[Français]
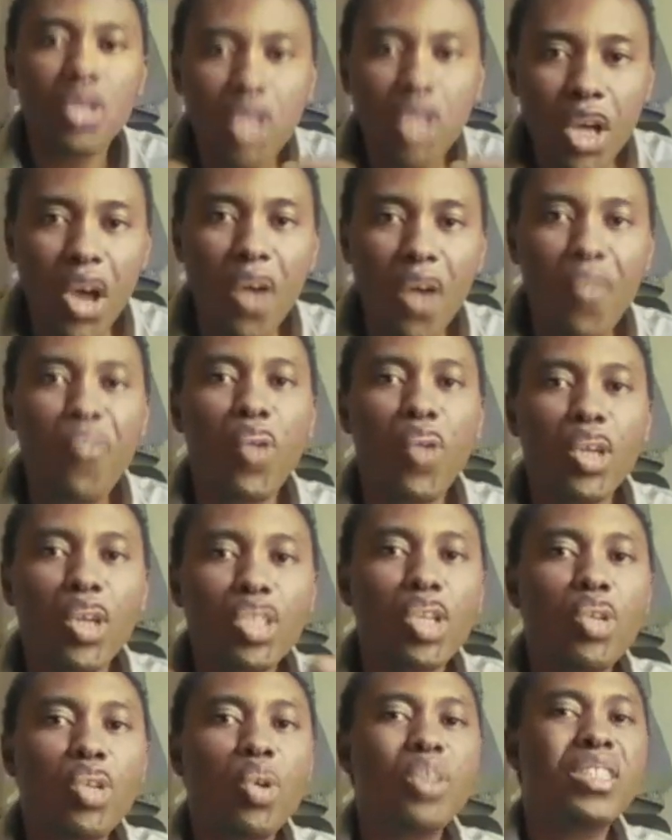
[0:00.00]
que
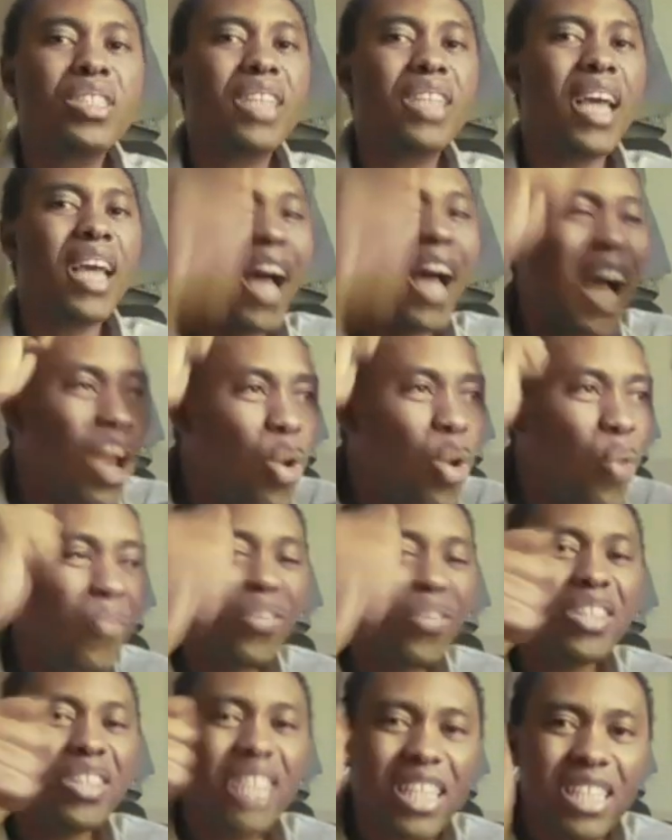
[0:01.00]
votre dossier est à
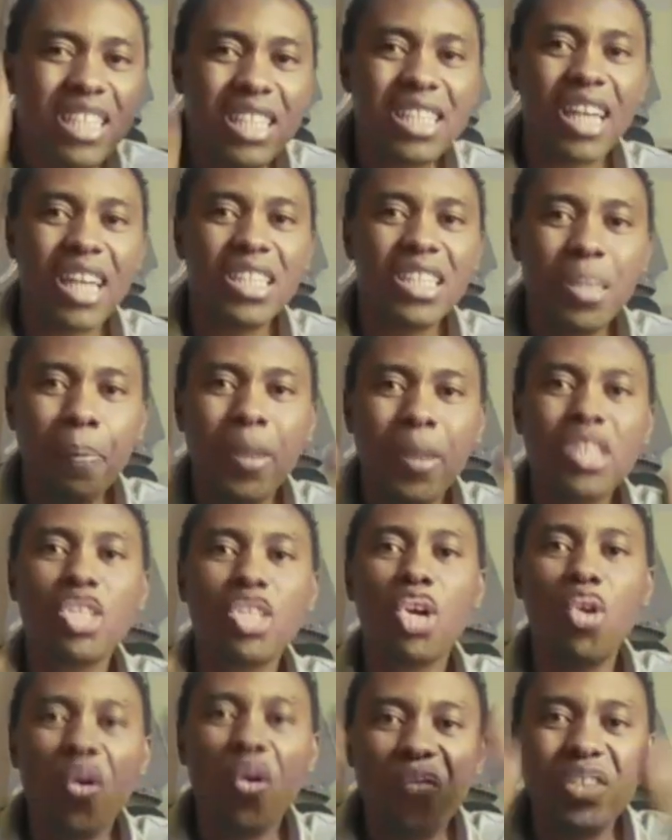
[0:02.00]
l'Office des étrangers, parce
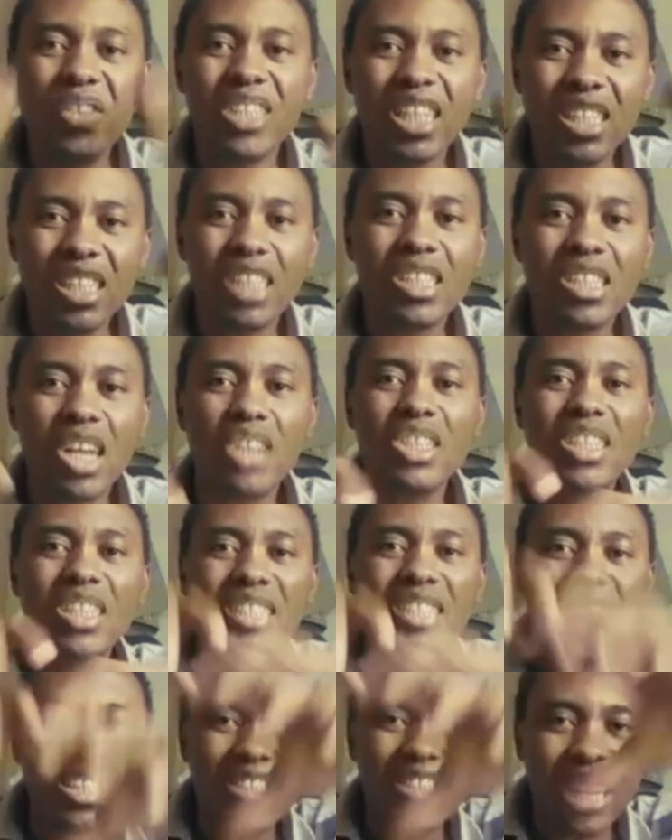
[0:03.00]
que l'Office des étrangers,
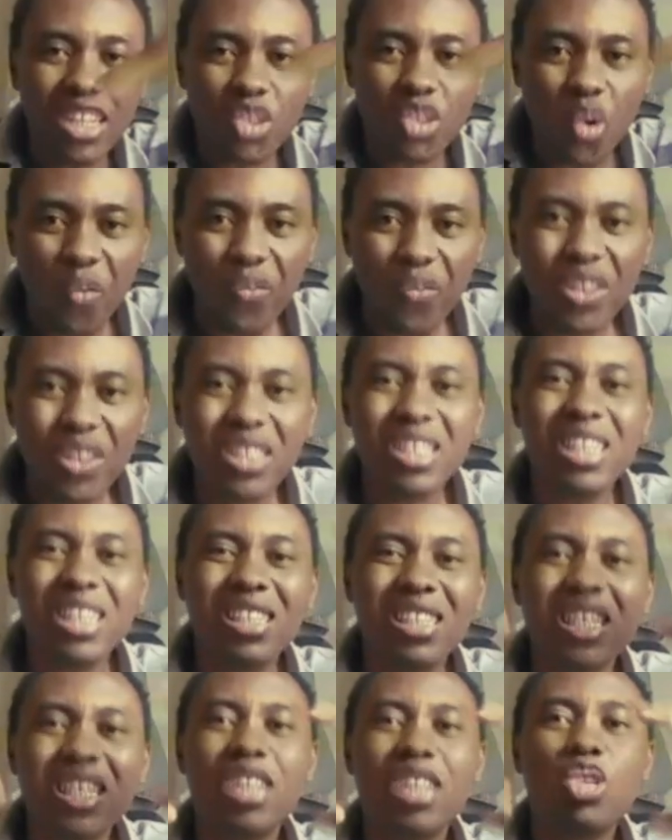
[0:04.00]
c'est cet office
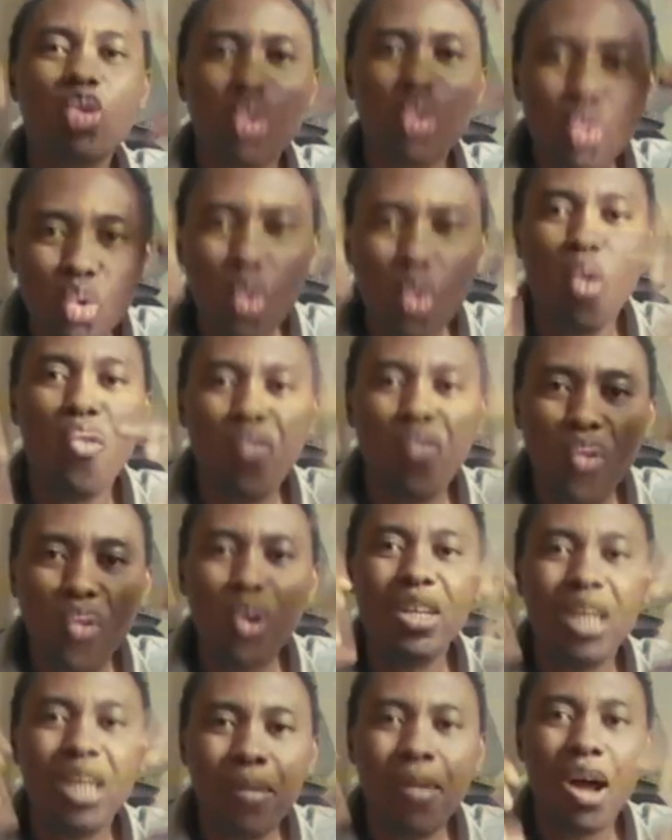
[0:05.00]
qui traite toutes
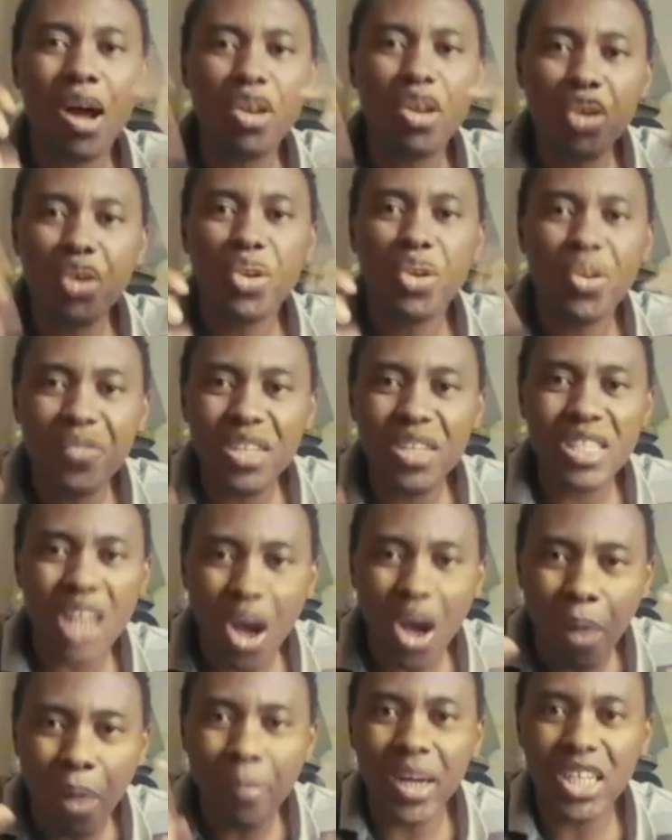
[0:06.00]
vos demandes de
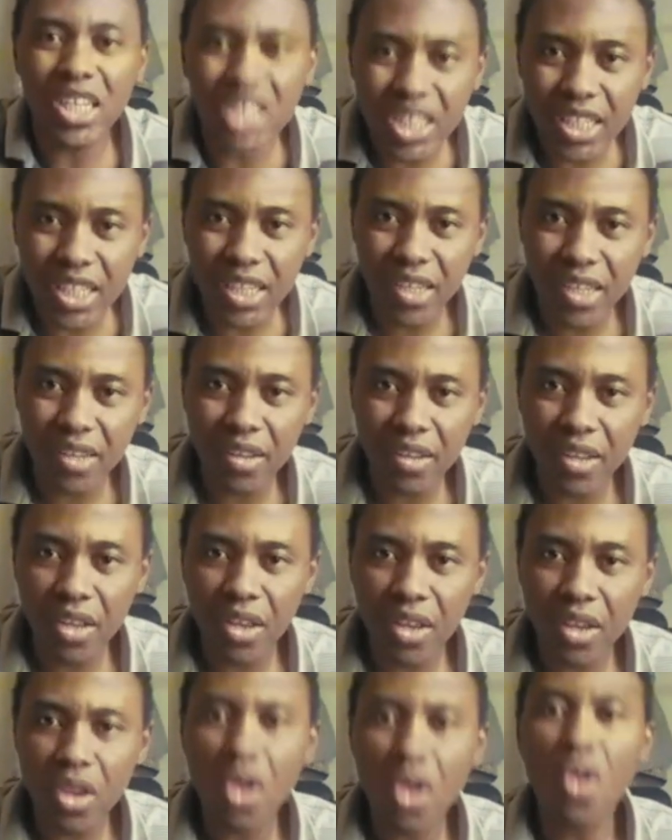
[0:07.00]
visa en Belgique.
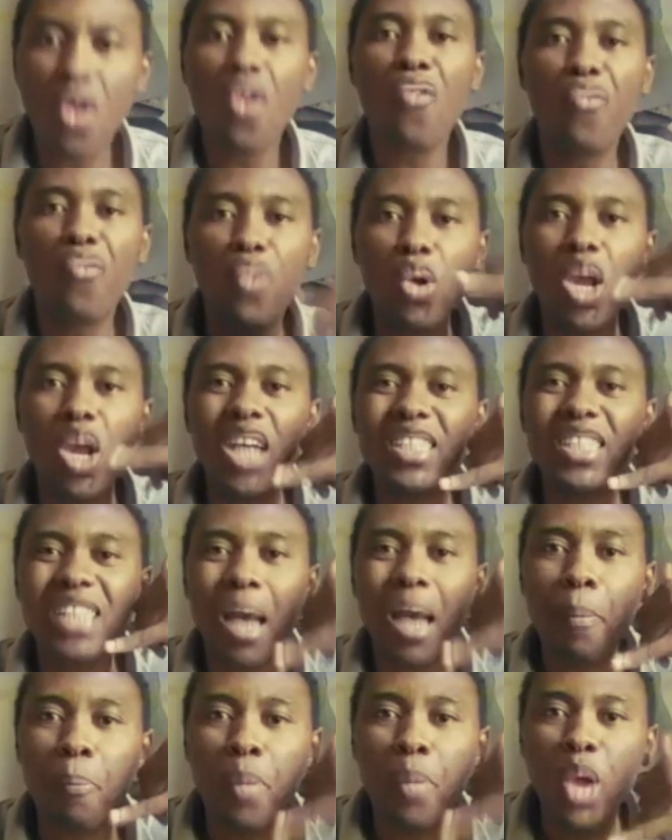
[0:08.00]
Vous les
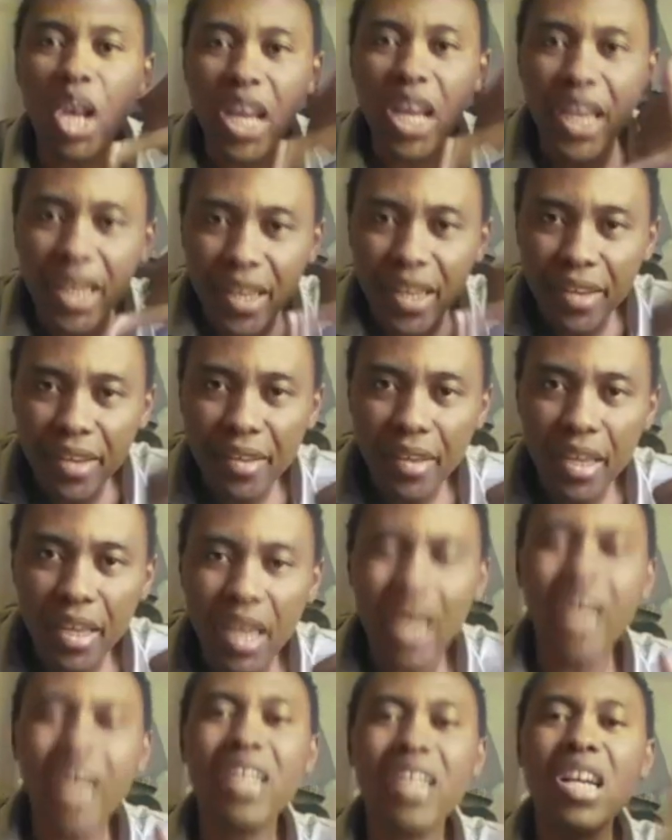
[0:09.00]
appelez.
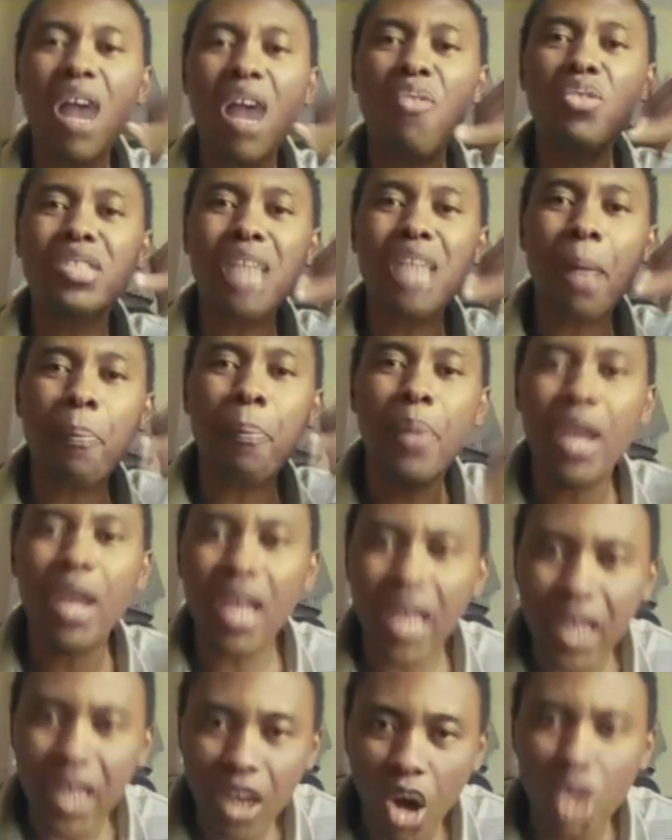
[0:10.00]
Et quand vous
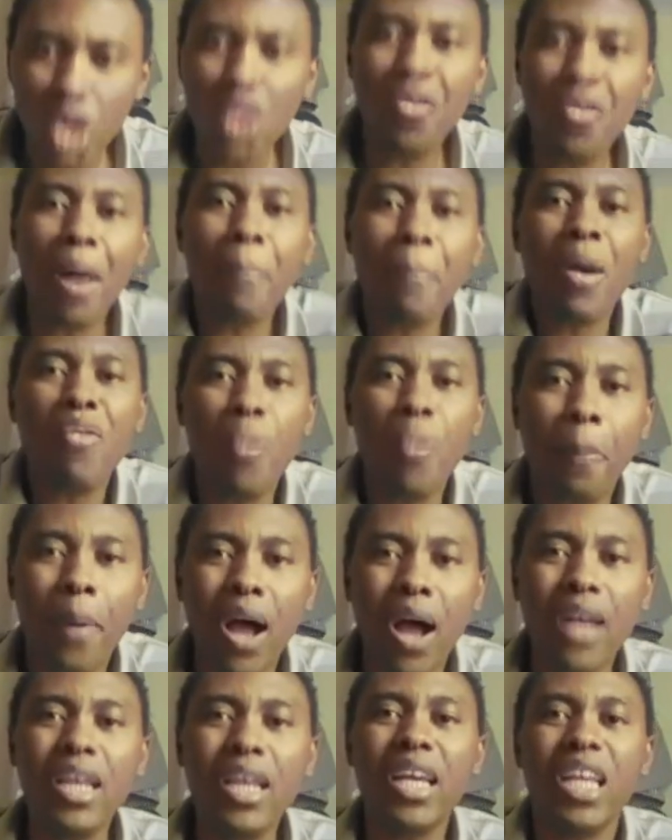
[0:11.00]
appelez, on ne va pas vous
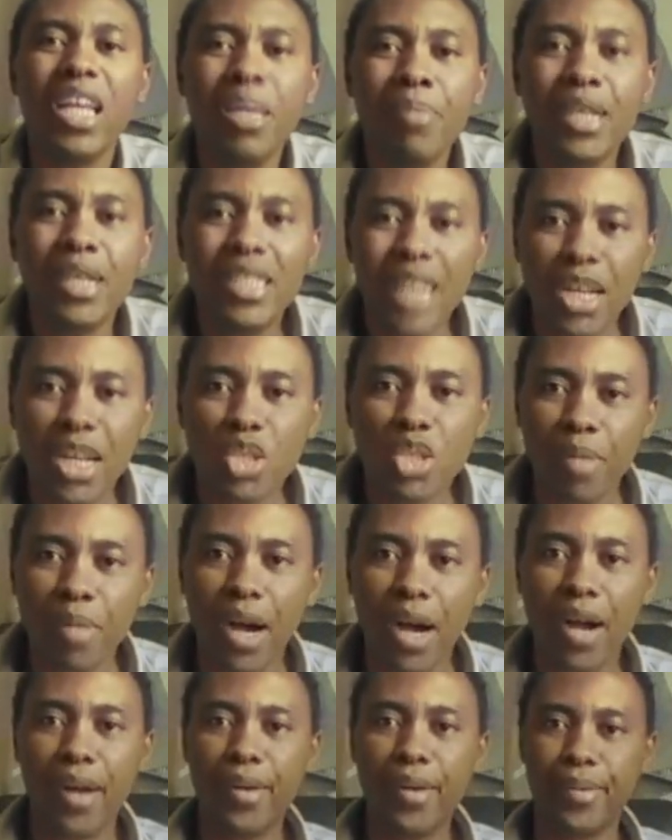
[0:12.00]
prendre
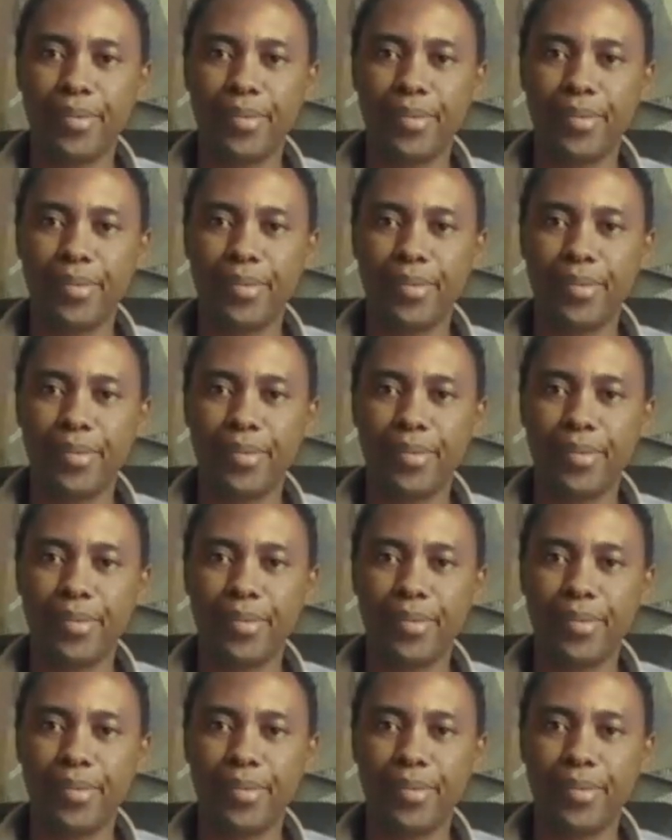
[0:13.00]
immédiatement.